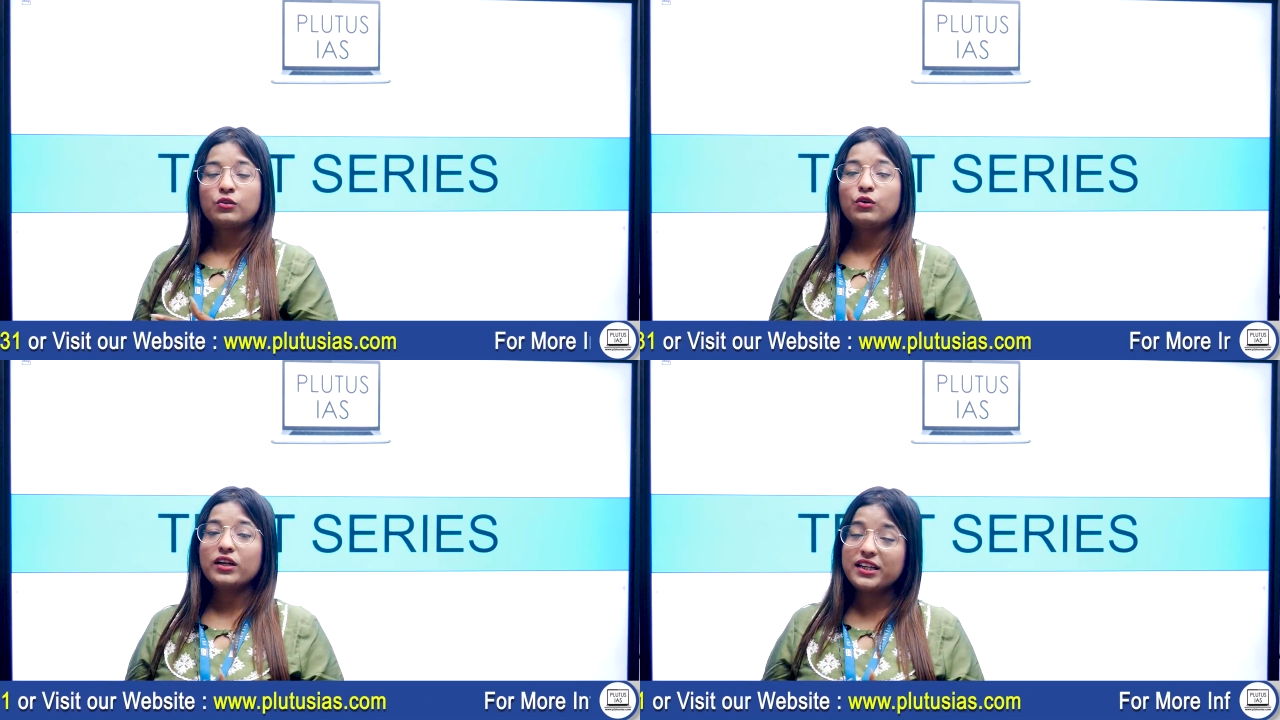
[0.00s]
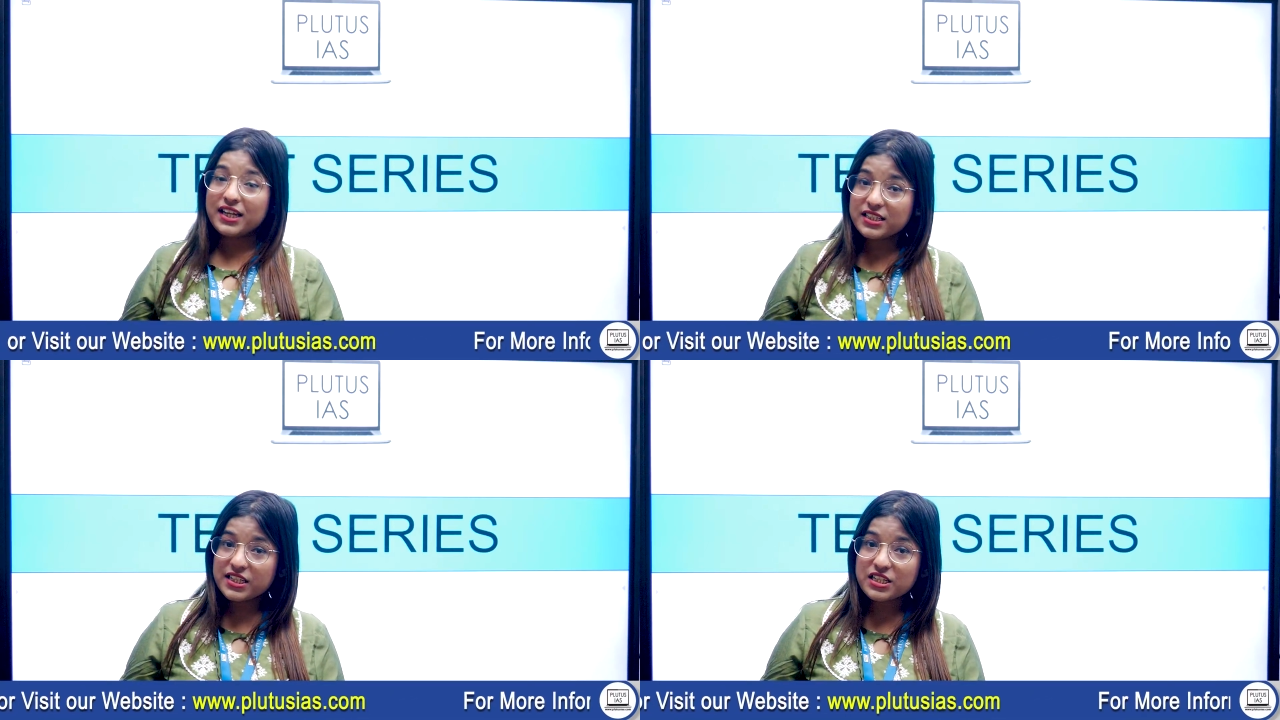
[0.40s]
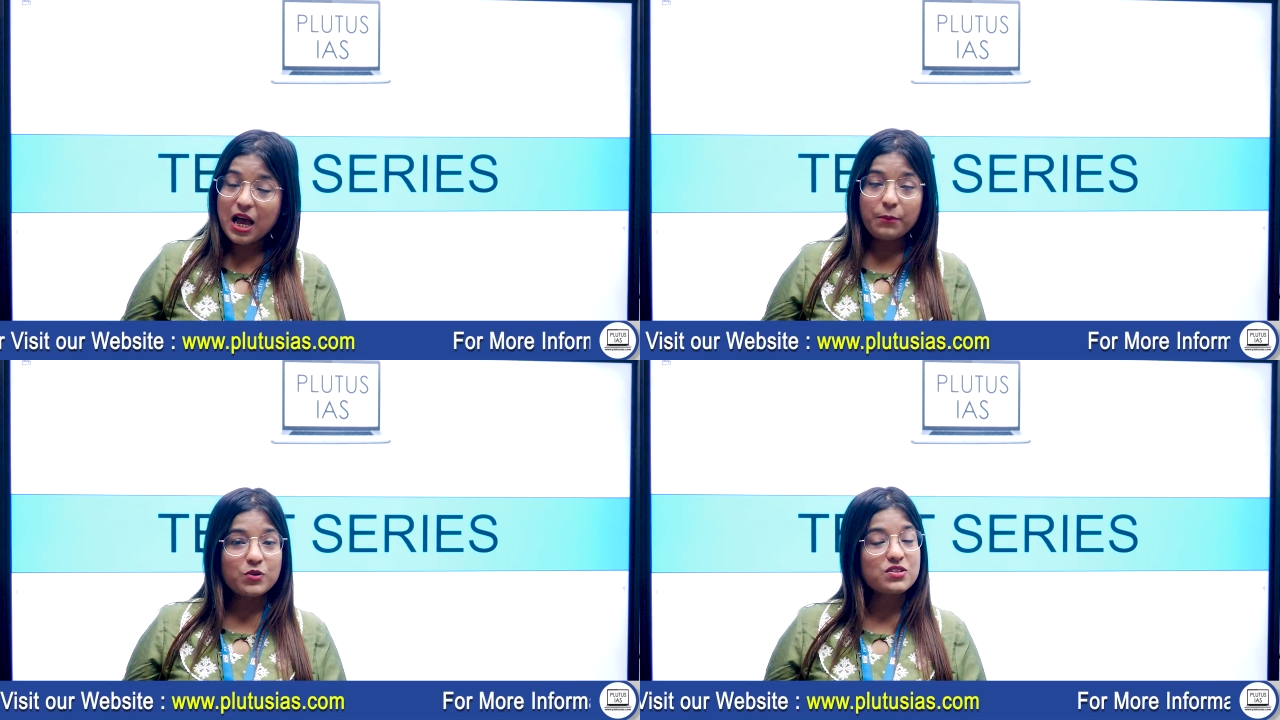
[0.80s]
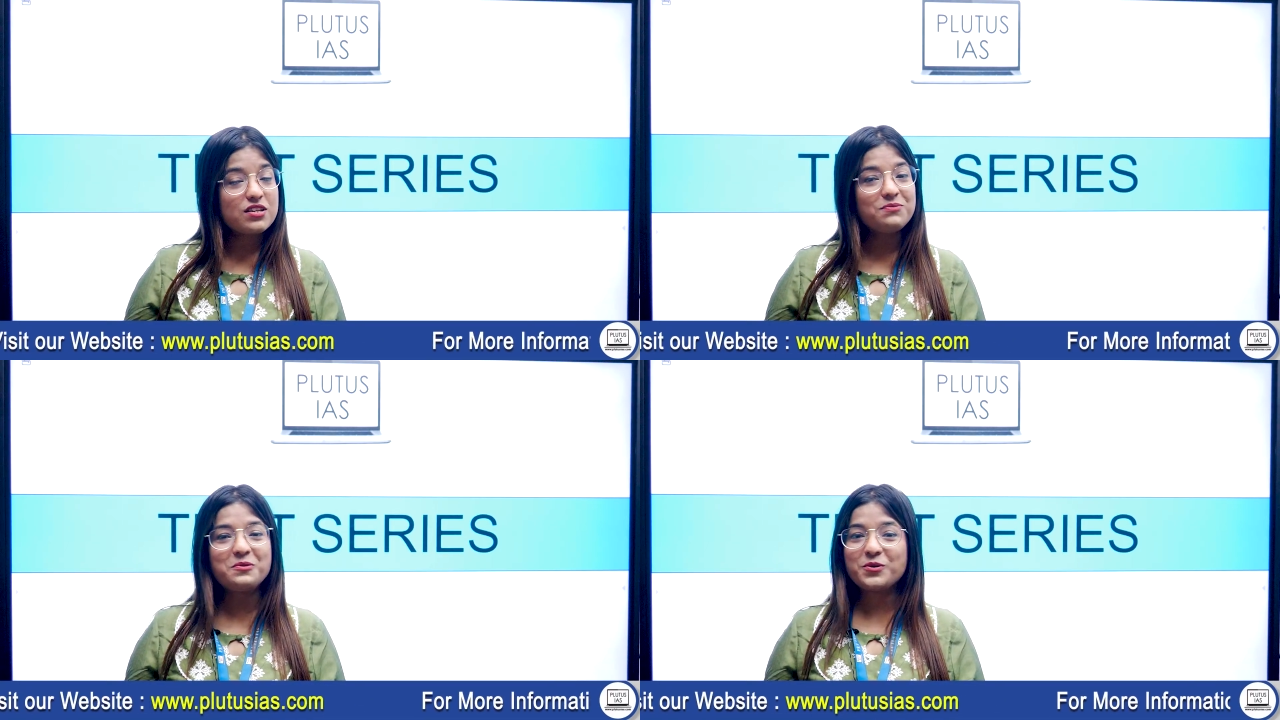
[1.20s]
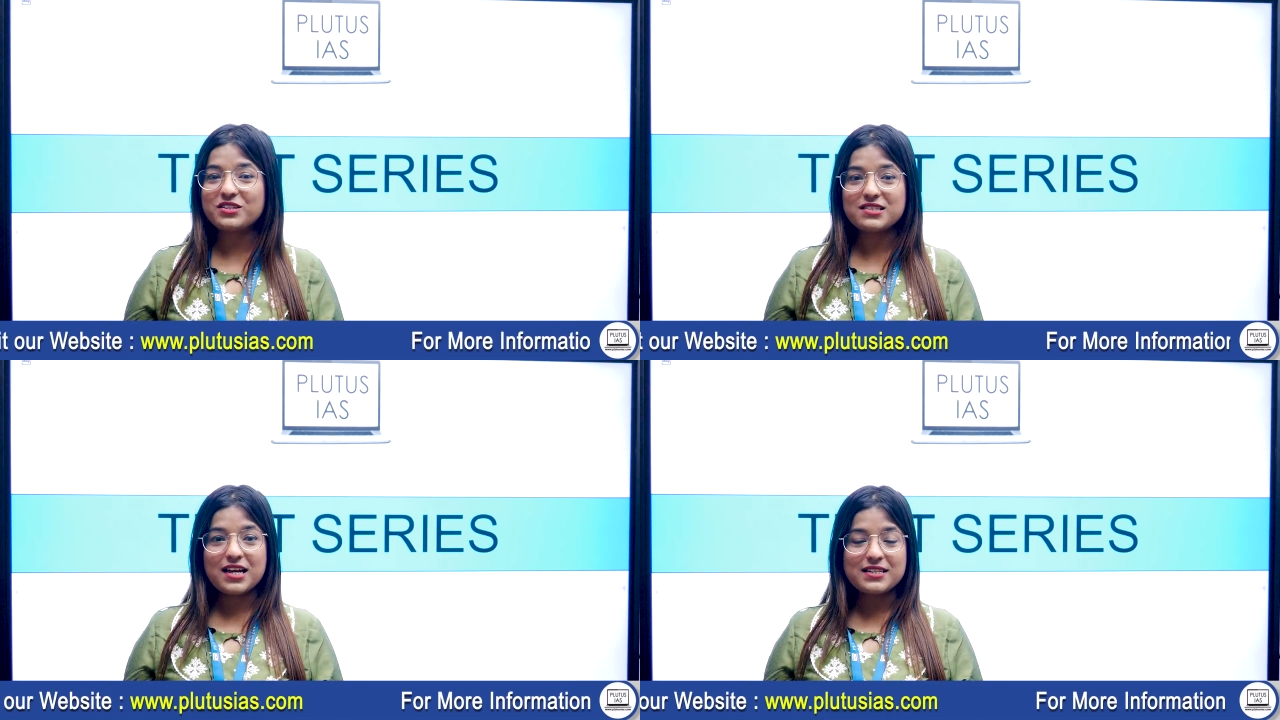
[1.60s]
तो ये चीज़ आपको सिर्फ
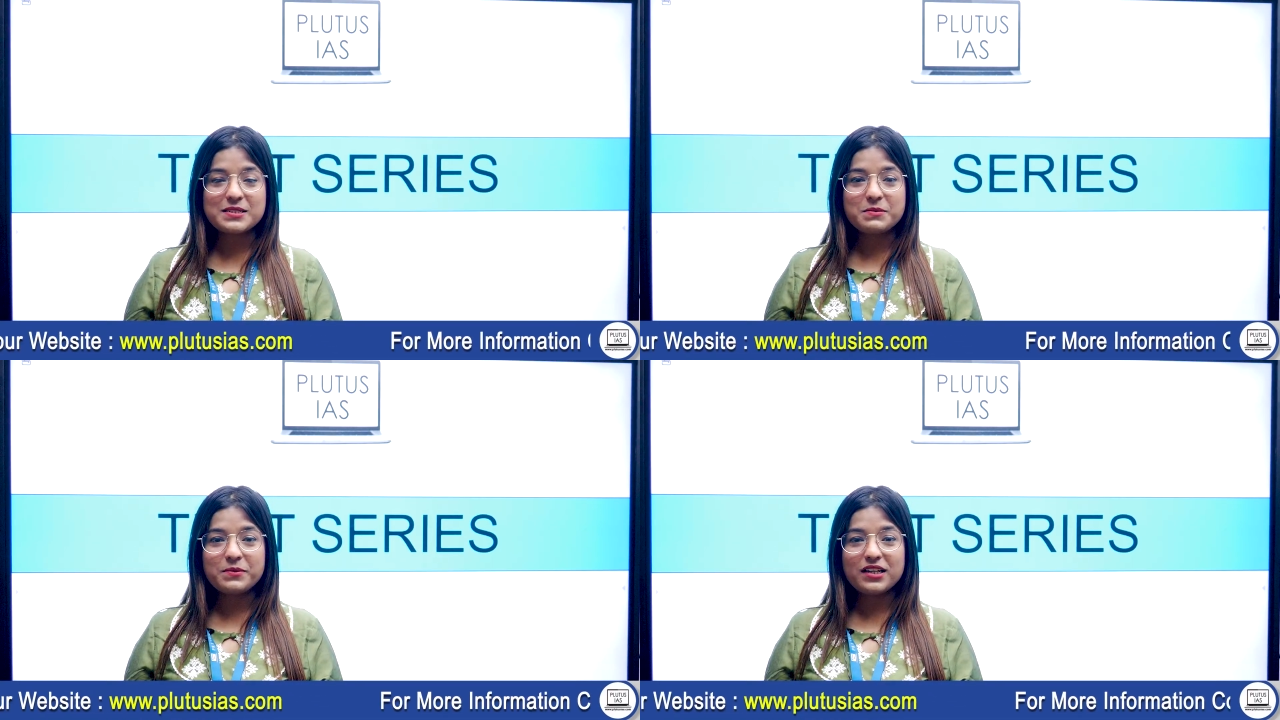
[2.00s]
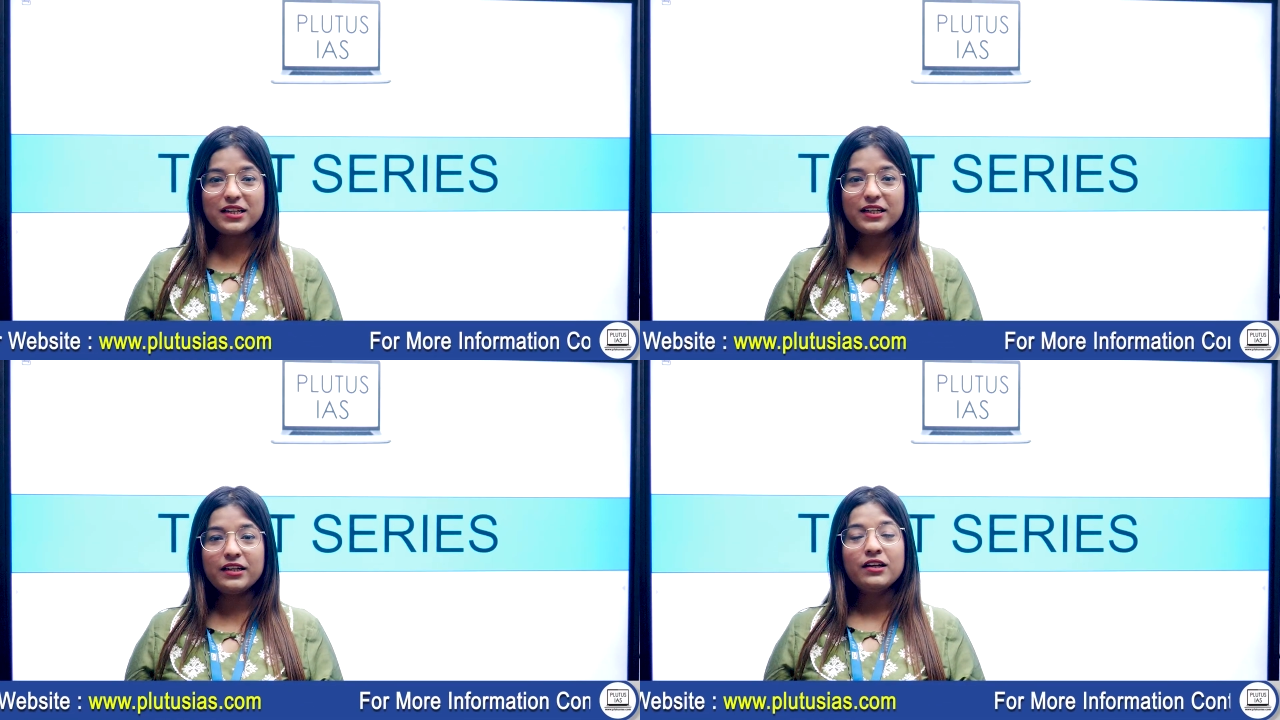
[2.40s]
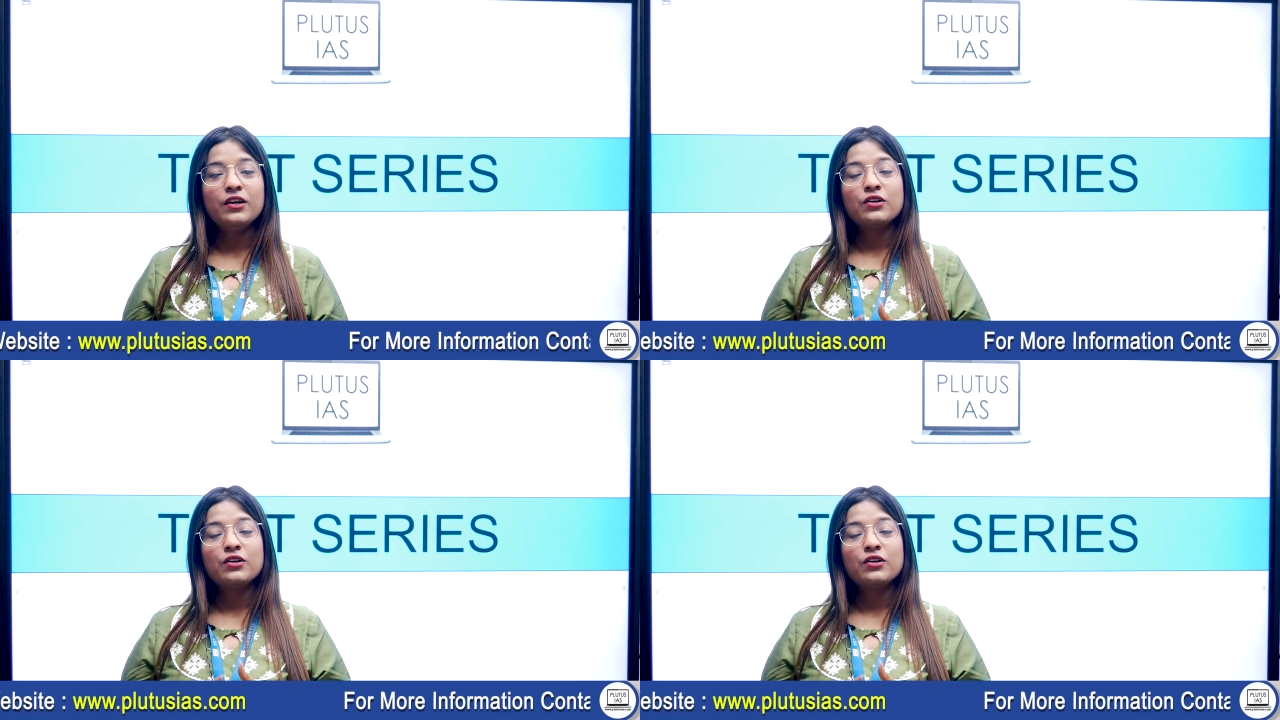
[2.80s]
फ्लूटस आई में मिलेगी